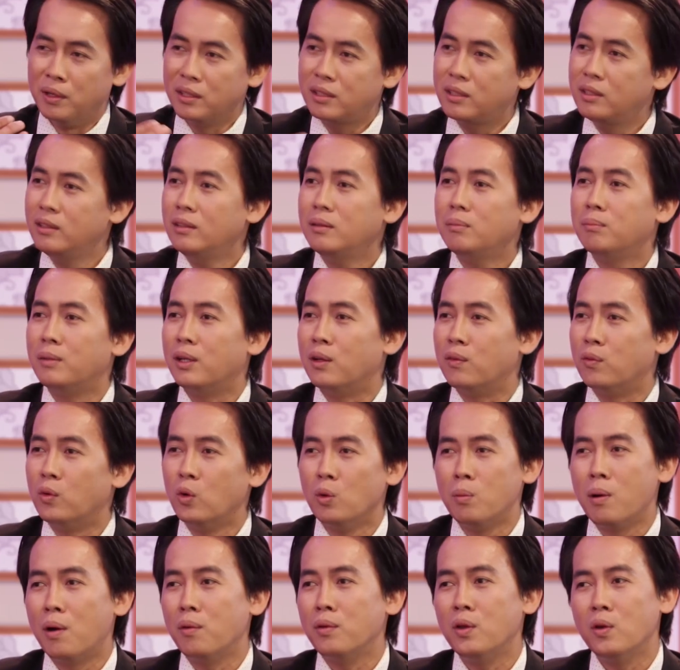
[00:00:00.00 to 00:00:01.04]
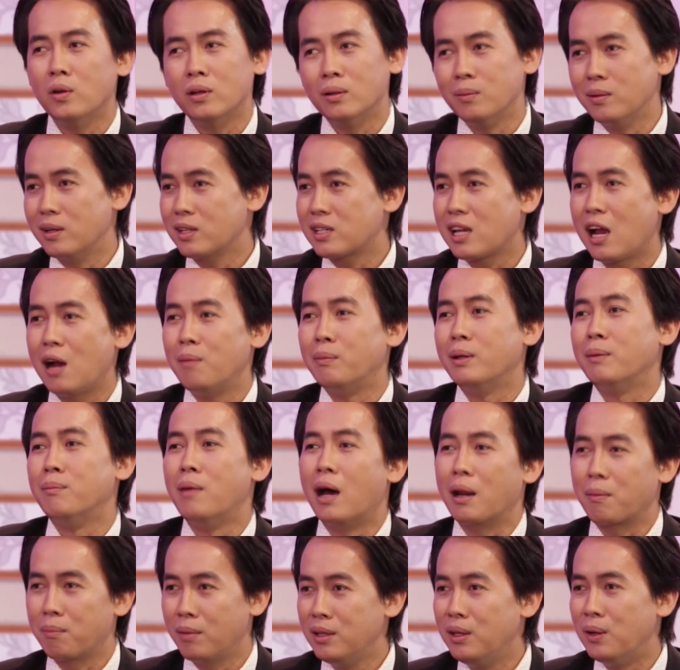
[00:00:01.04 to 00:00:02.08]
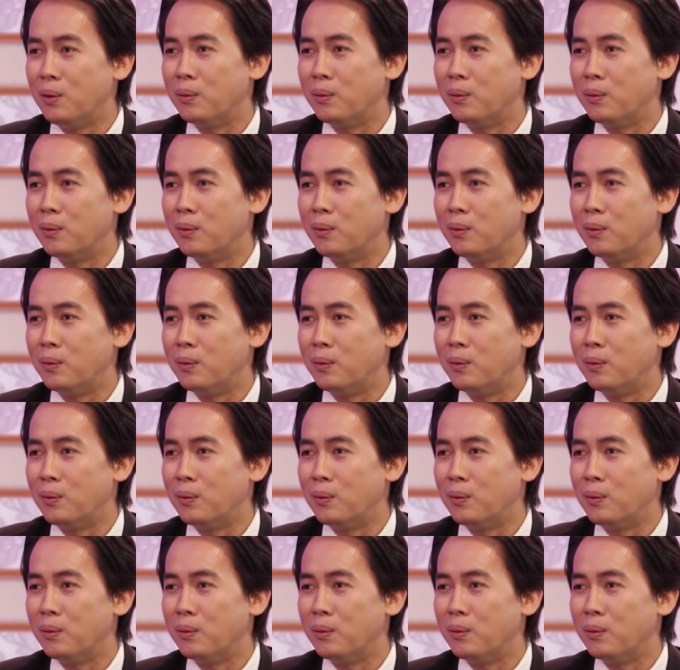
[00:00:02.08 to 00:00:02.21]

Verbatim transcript: bữa trước mình vui bao nhiêu là bữa sau mình mệt bấy